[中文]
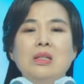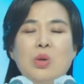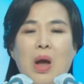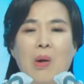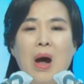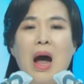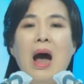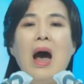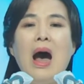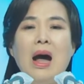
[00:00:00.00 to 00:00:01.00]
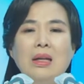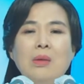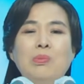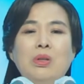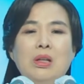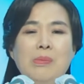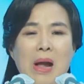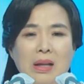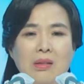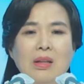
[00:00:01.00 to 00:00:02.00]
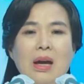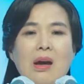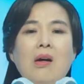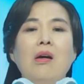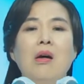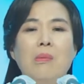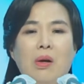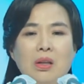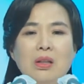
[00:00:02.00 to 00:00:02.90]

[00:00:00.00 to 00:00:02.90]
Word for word: 真正有天国指望的人，